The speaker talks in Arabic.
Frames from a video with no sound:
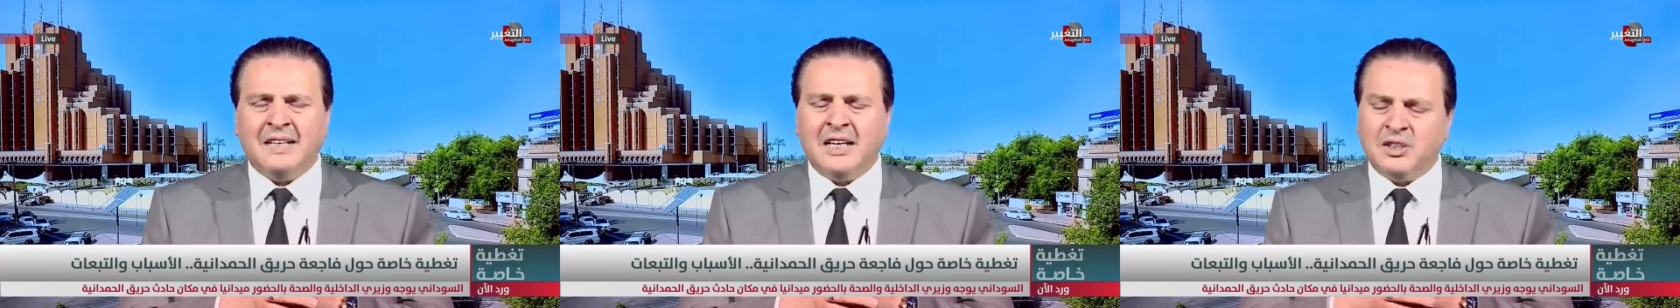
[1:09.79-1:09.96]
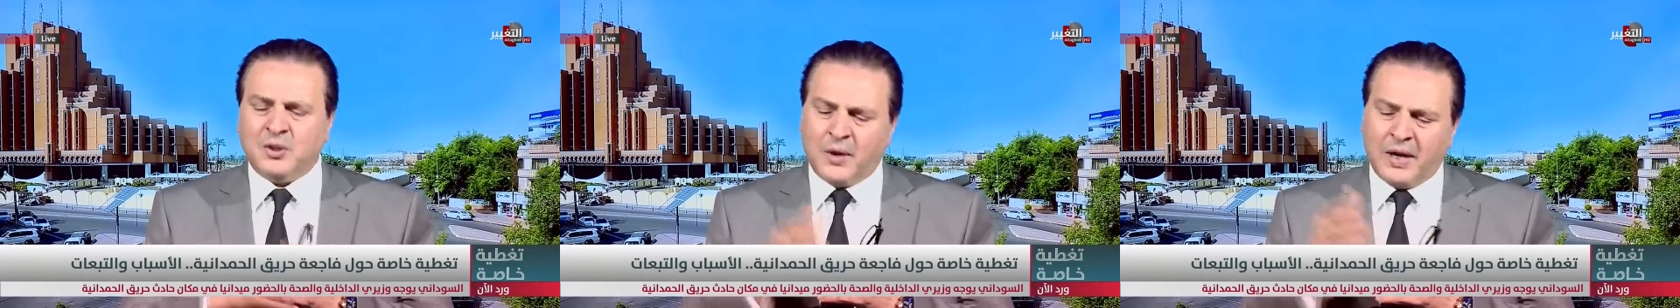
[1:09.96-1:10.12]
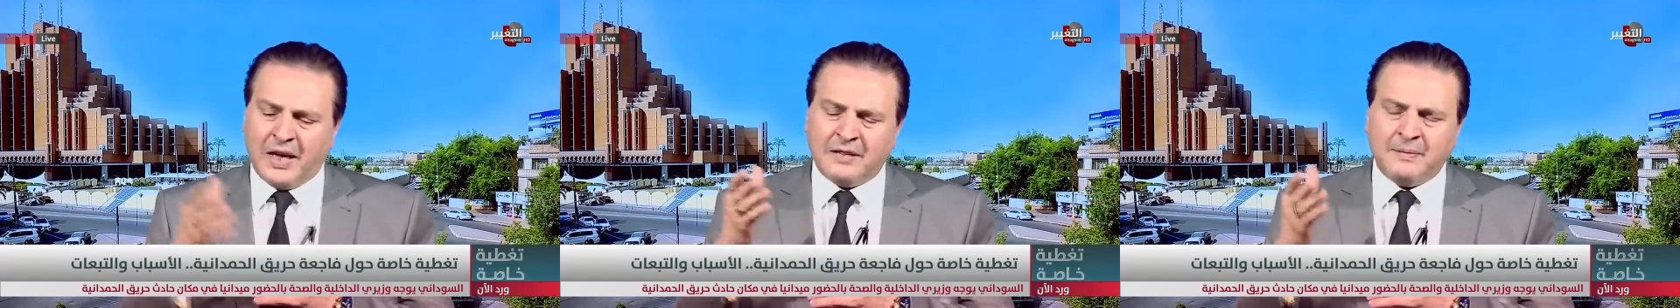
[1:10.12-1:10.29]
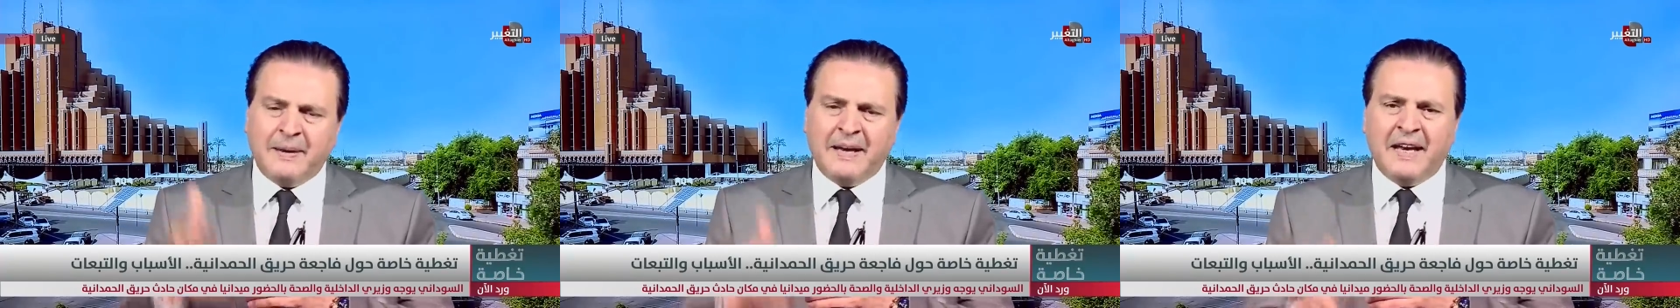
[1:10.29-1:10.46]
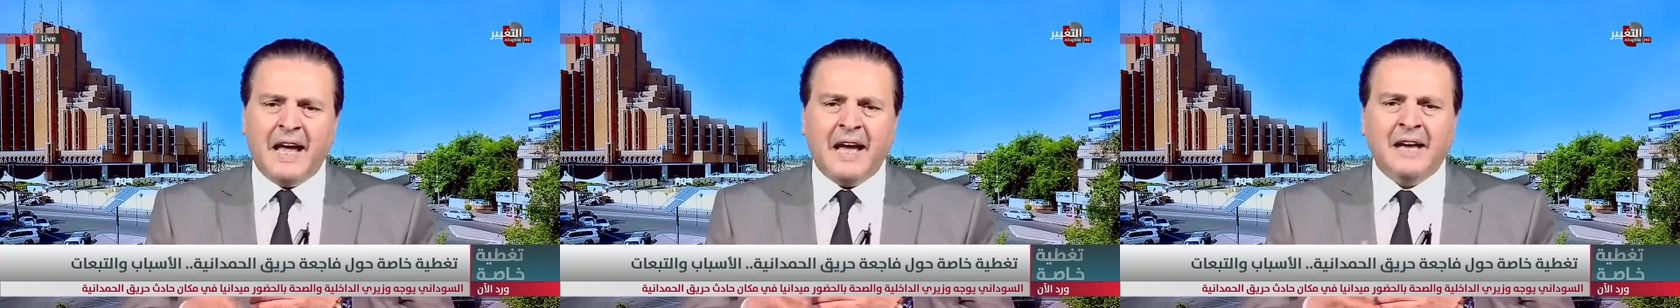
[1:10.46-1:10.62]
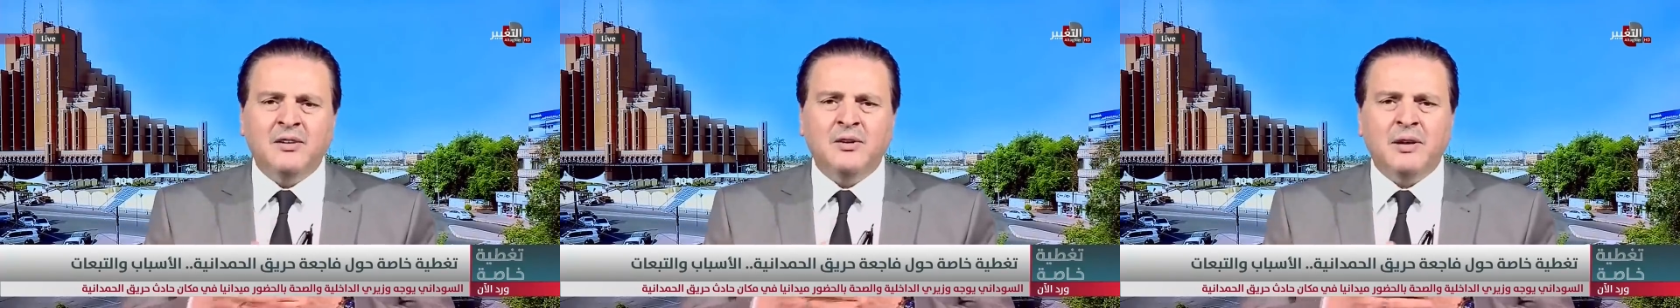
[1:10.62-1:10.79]
أشهر
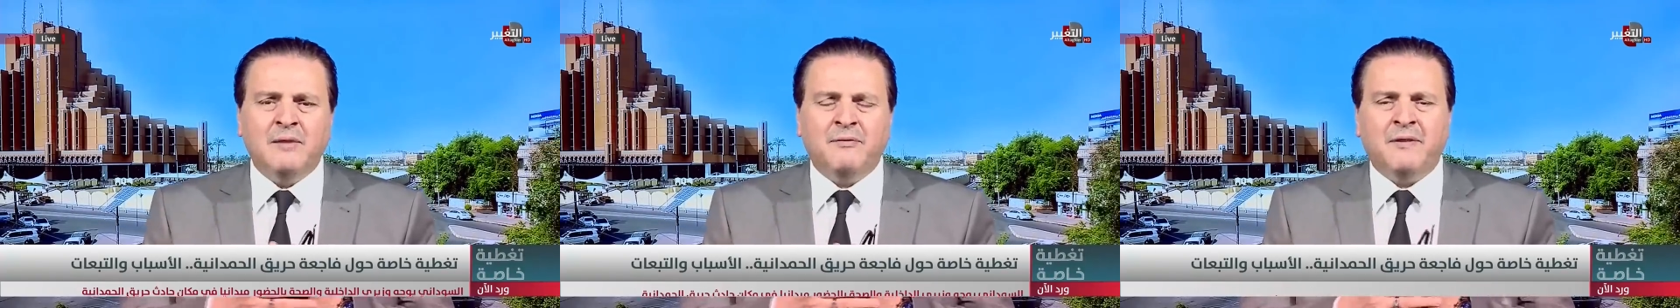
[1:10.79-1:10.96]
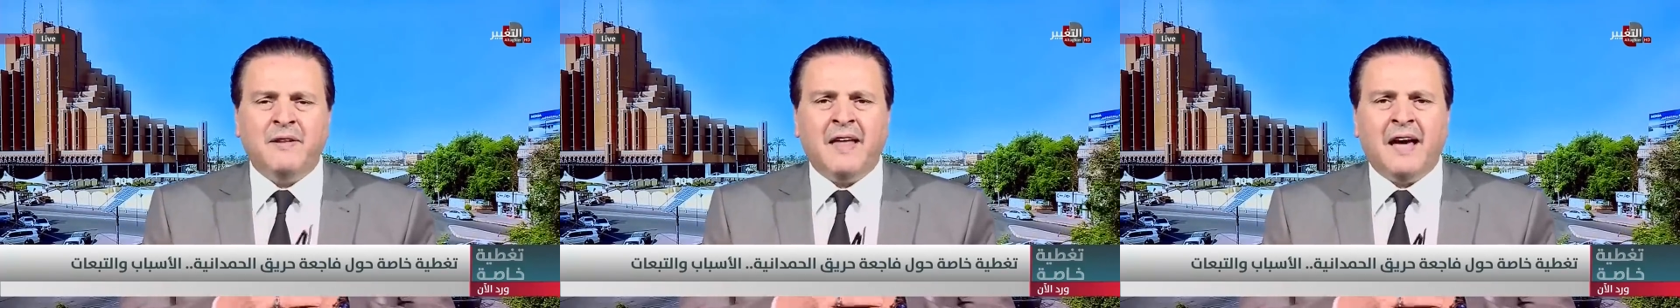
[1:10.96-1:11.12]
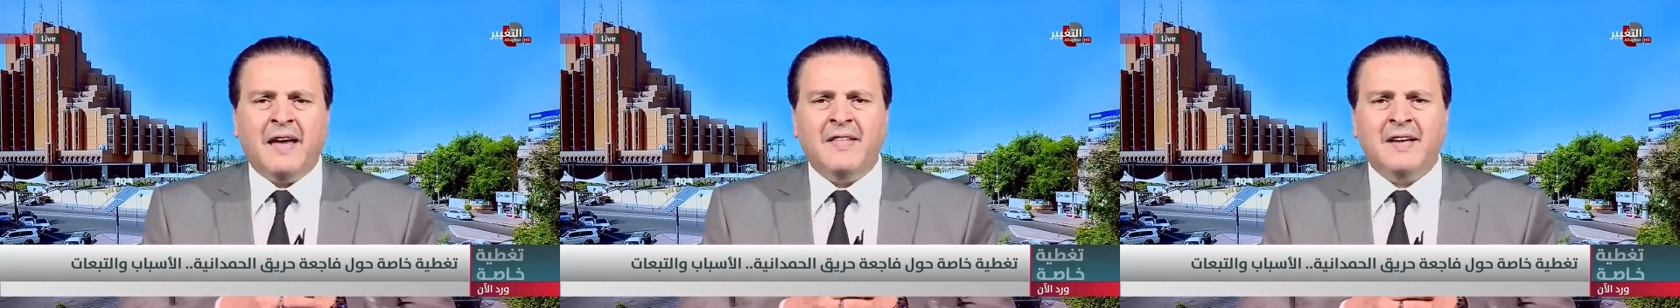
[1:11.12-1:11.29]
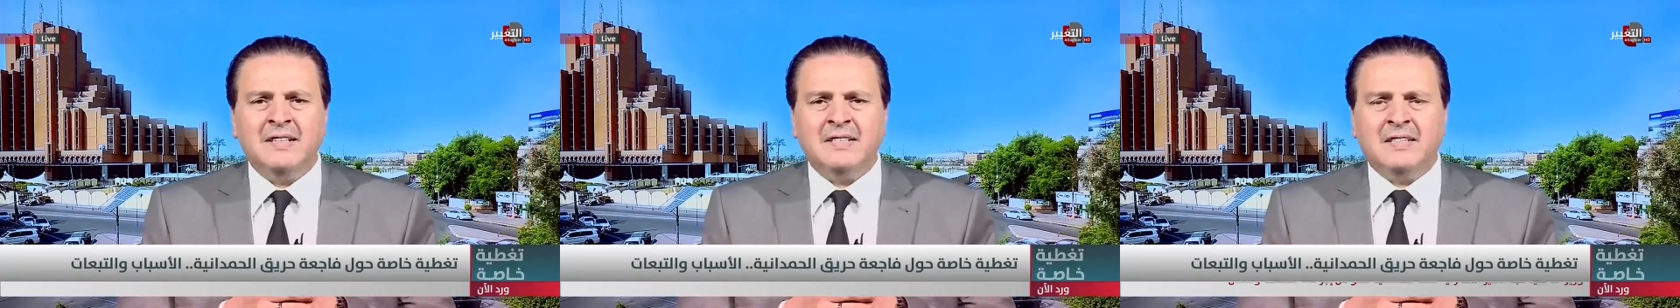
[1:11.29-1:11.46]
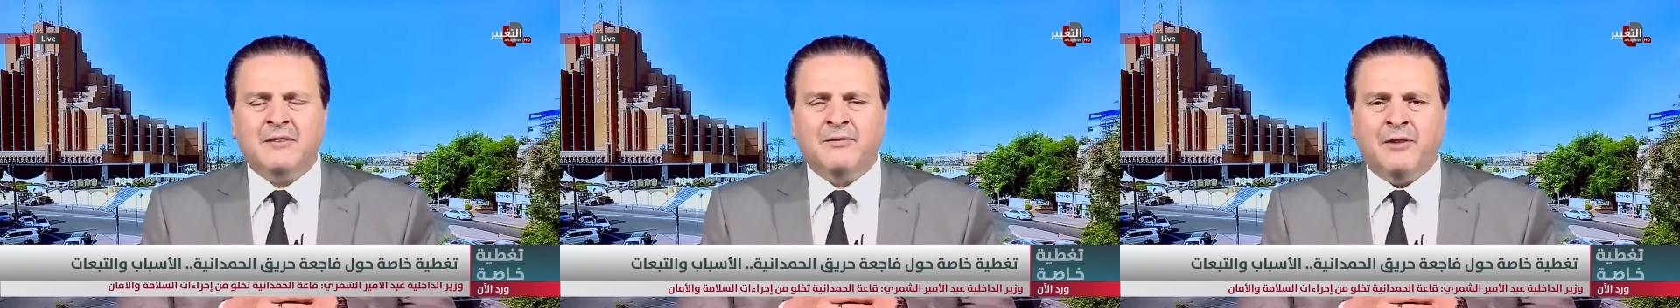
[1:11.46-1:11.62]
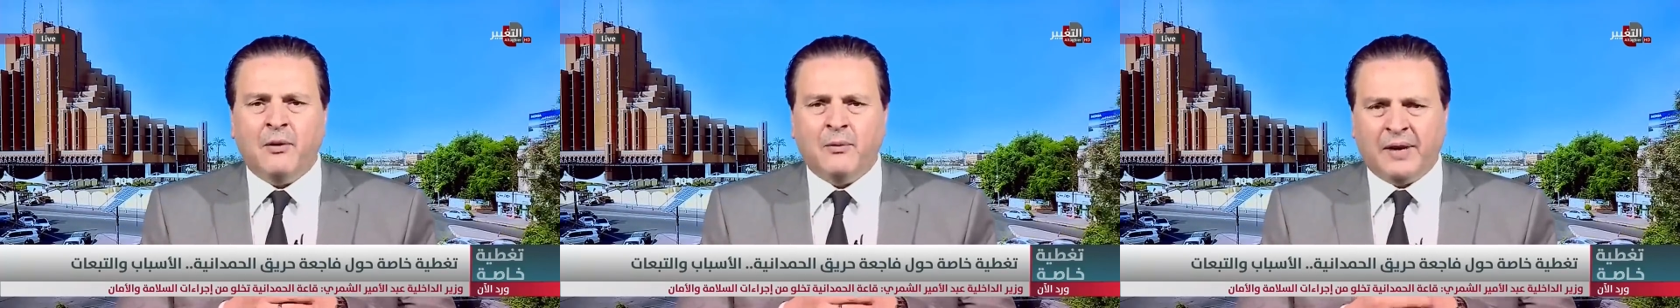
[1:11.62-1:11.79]
أتمنى أن ينفذ هذا
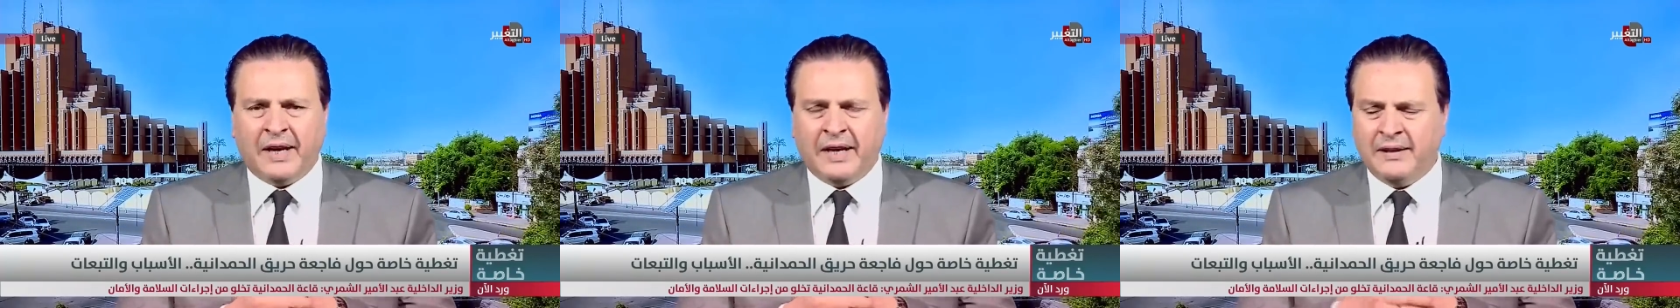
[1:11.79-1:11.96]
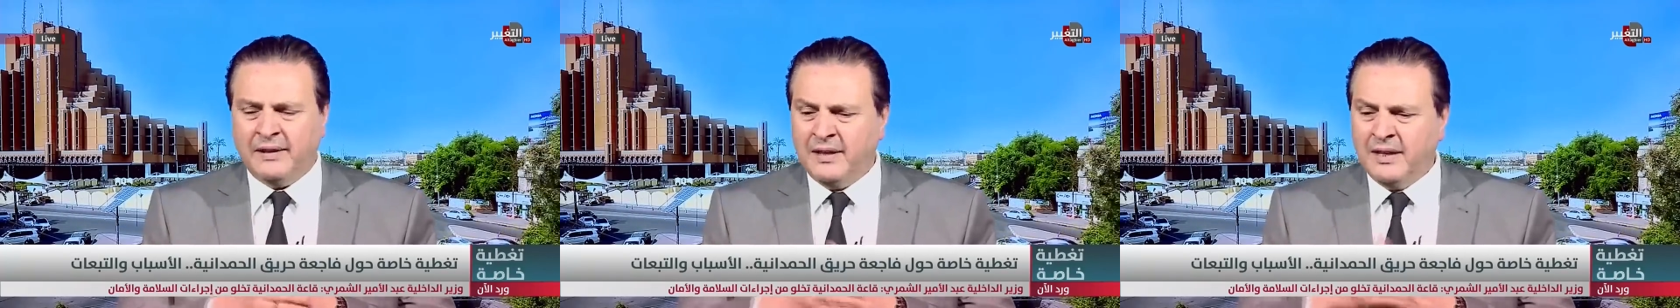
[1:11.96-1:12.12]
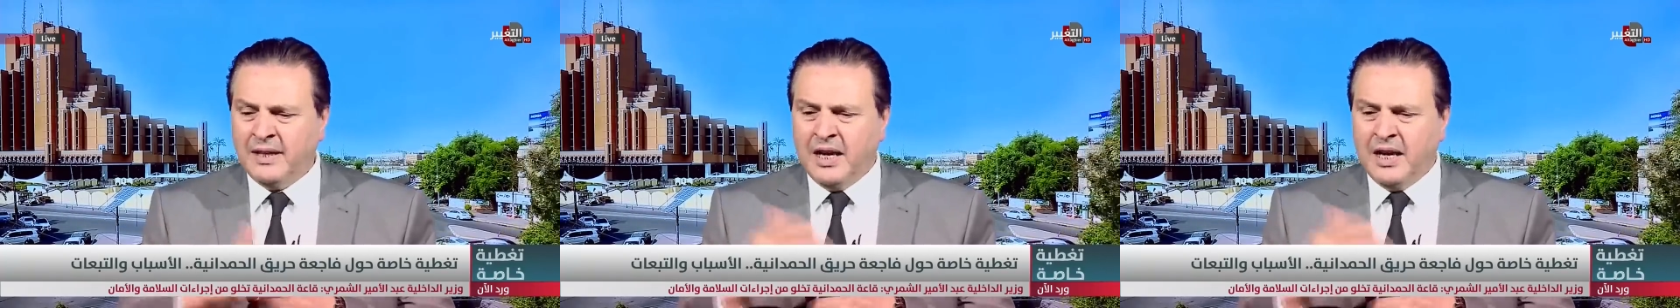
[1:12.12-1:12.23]
هسه فورا